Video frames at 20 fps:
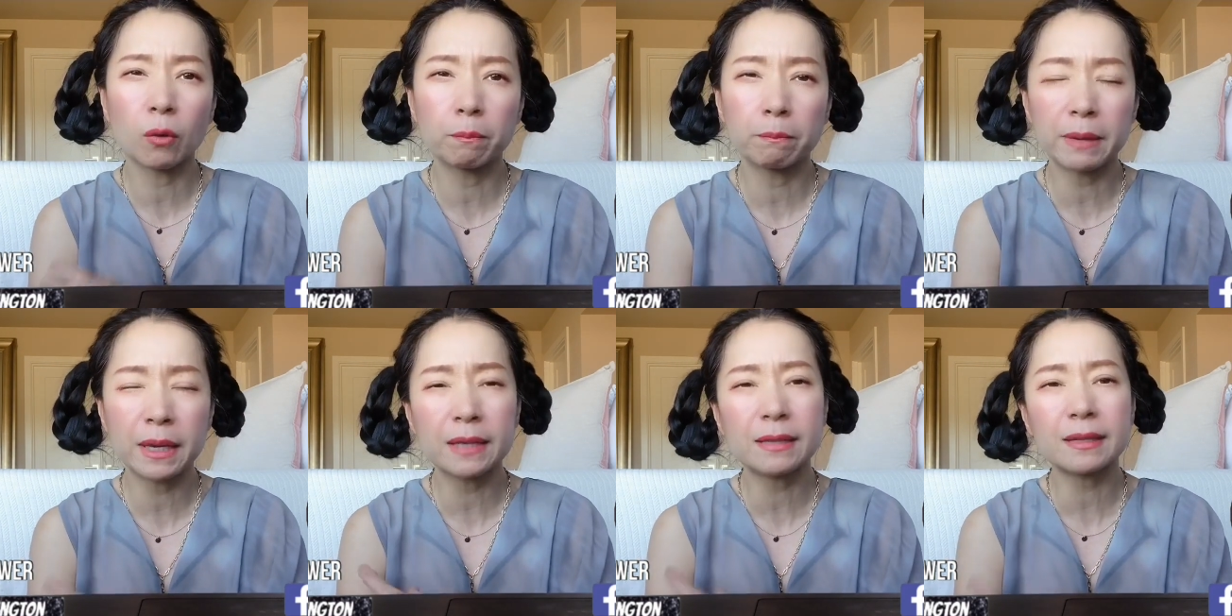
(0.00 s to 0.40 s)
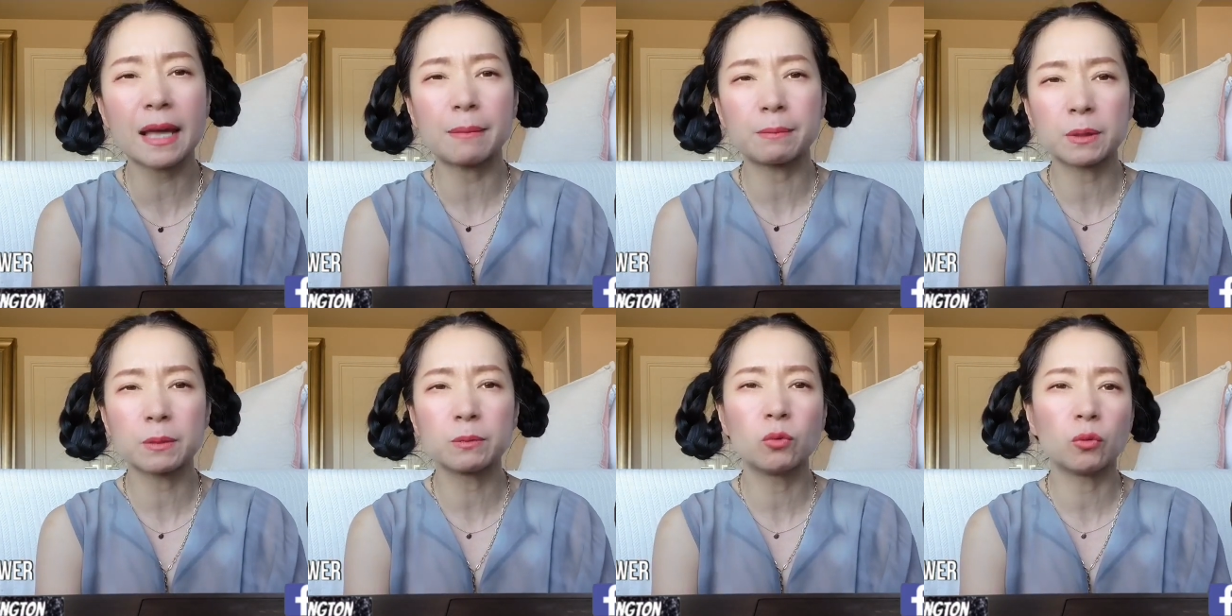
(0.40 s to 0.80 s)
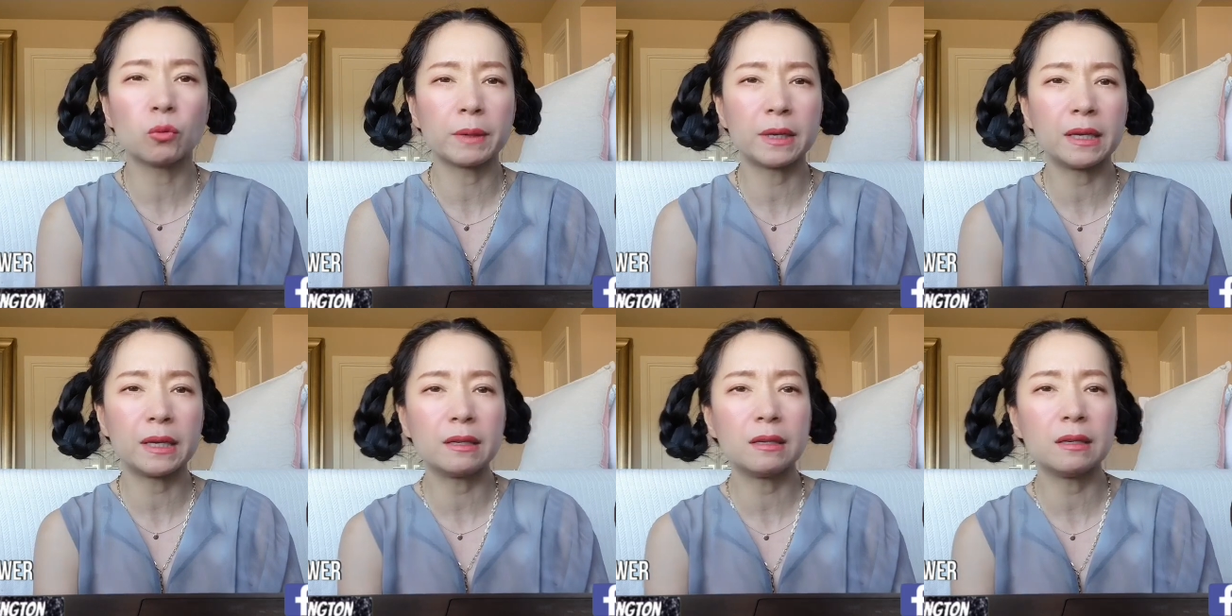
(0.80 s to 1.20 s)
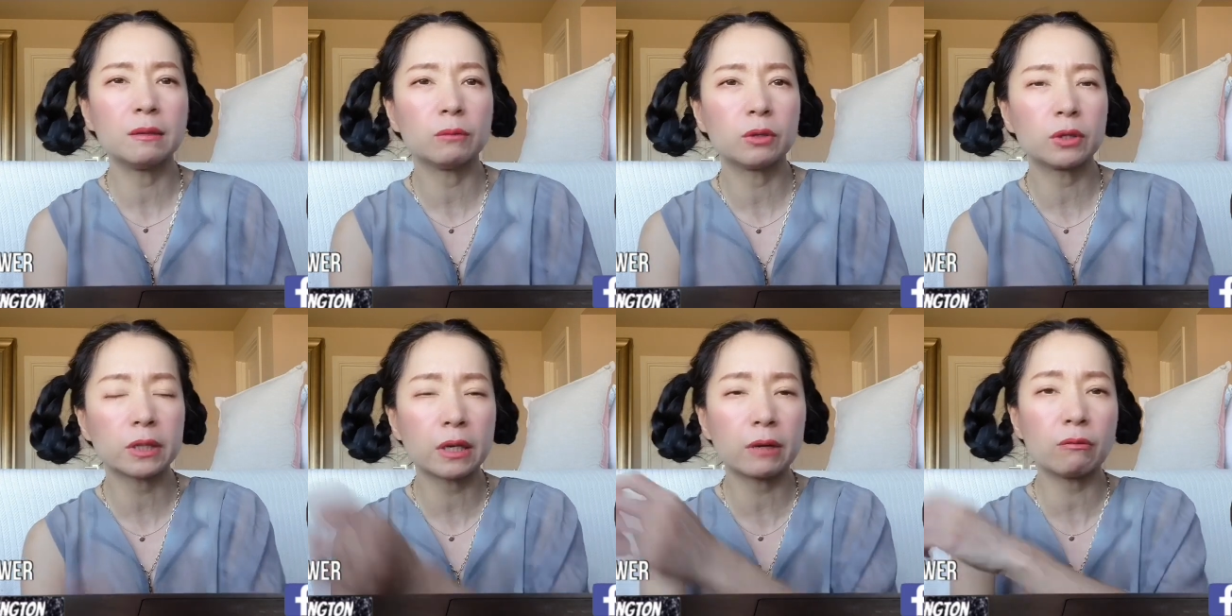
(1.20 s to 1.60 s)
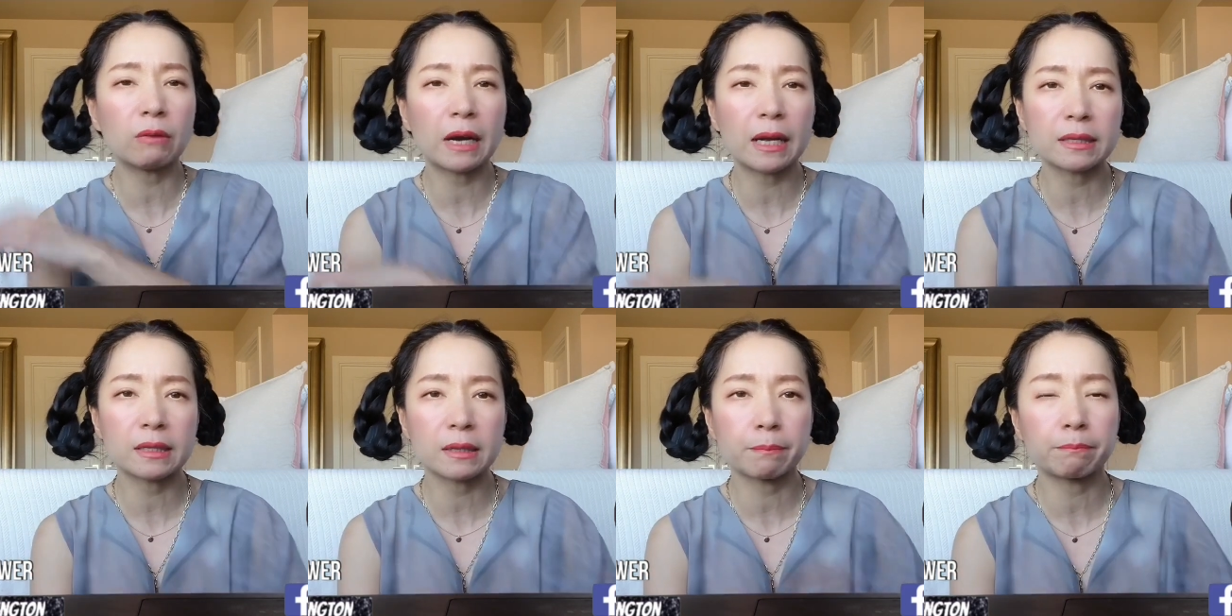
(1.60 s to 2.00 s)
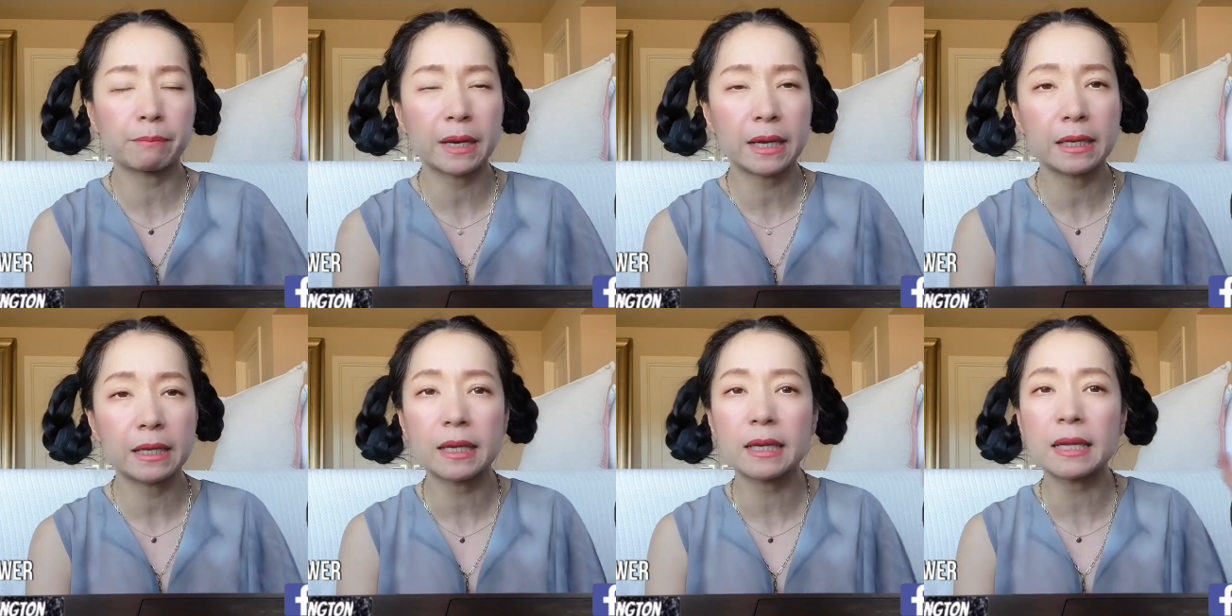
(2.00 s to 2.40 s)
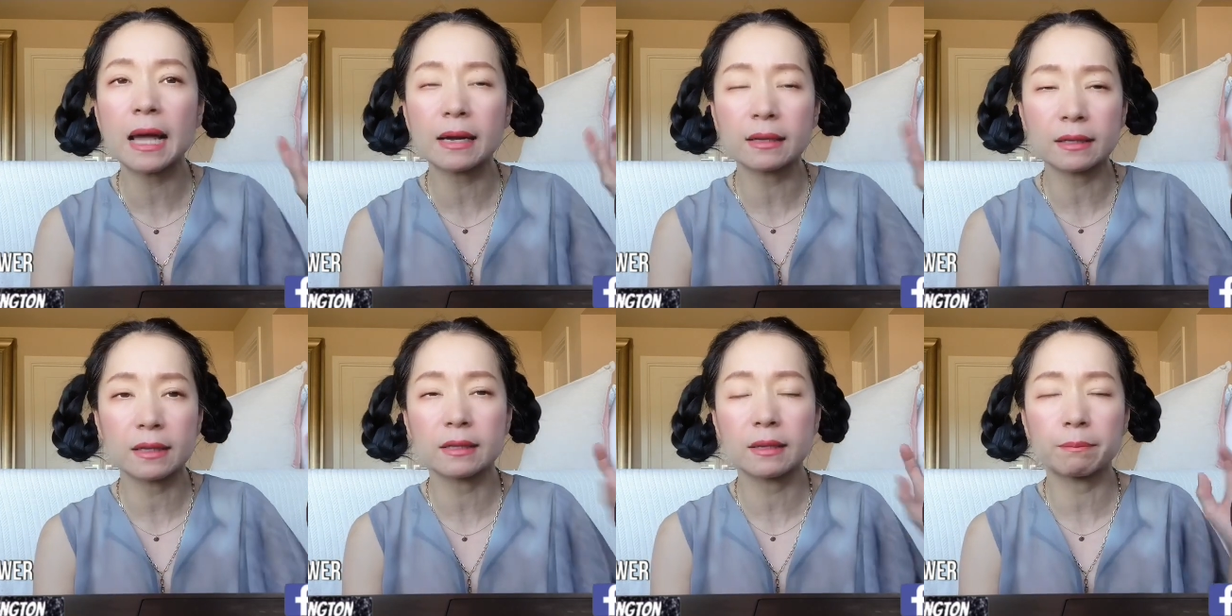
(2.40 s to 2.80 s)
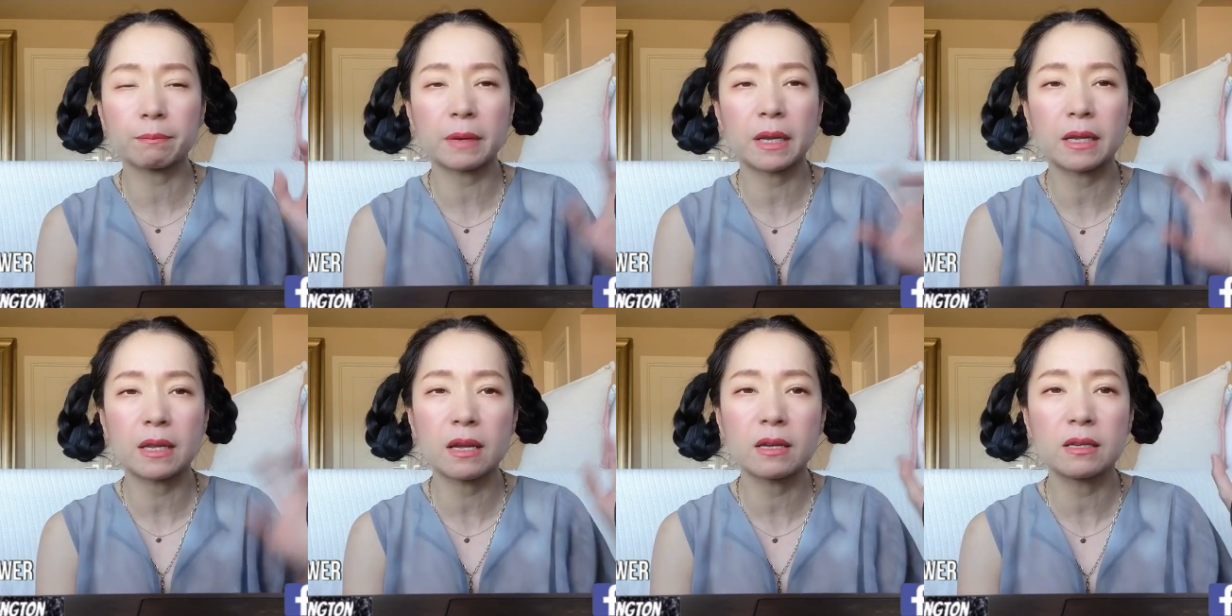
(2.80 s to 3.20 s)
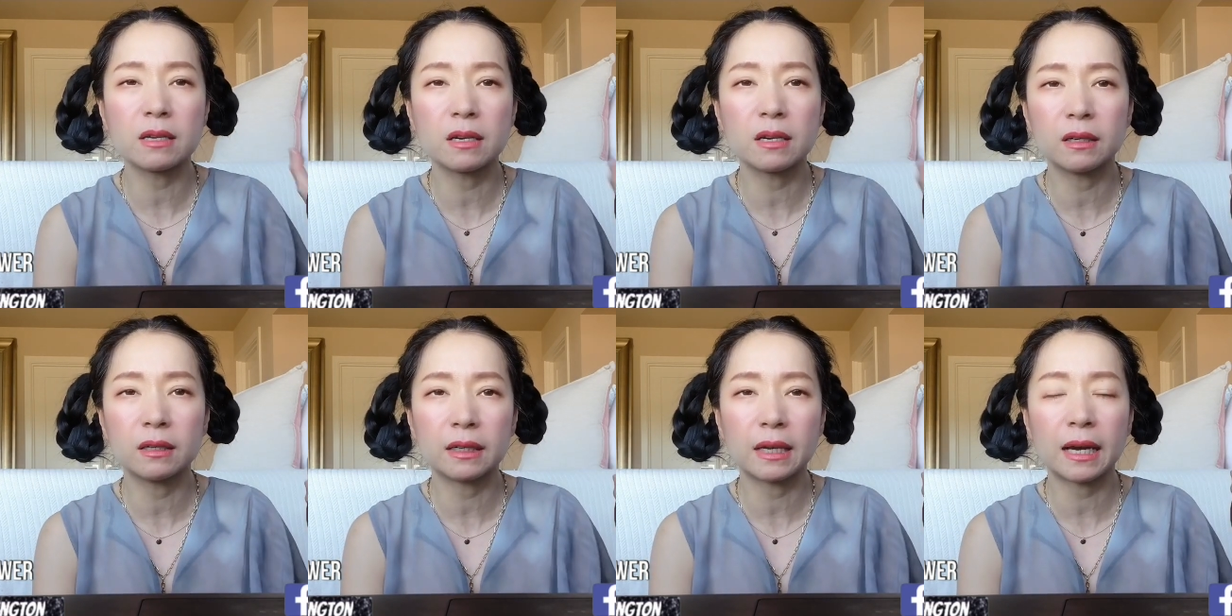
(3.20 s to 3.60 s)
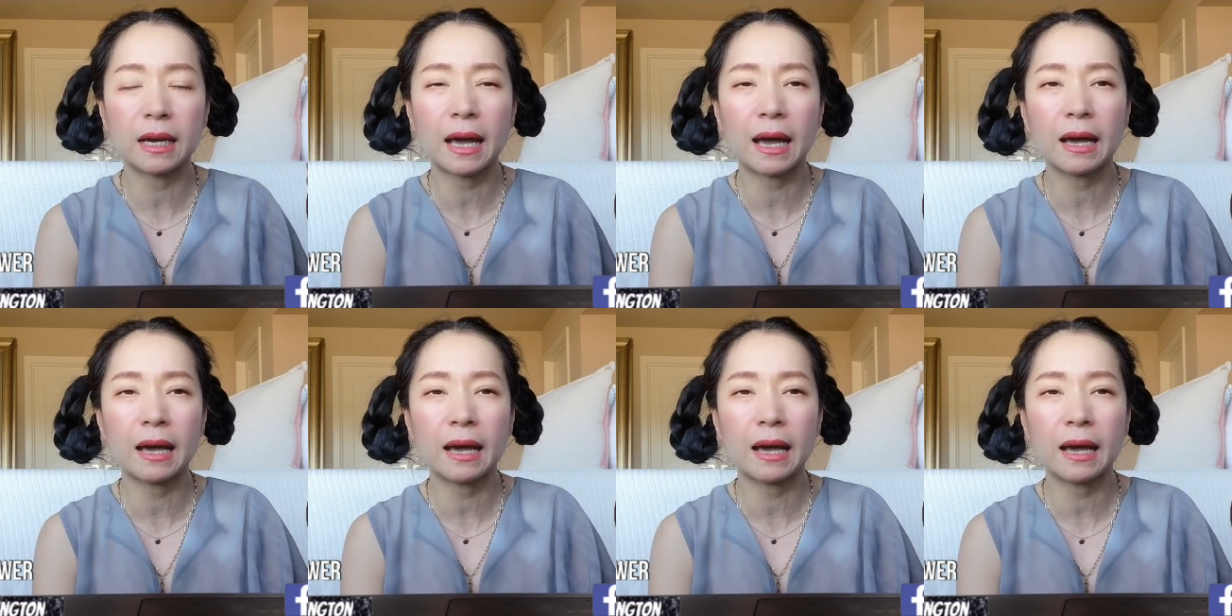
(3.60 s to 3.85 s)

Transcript: ปี้แสบจมูกไปนิดนึงเพราะฉะนั้นเวลาสเปรย์ถ้าอยากจะสเปรย์เยอะๆนะคะ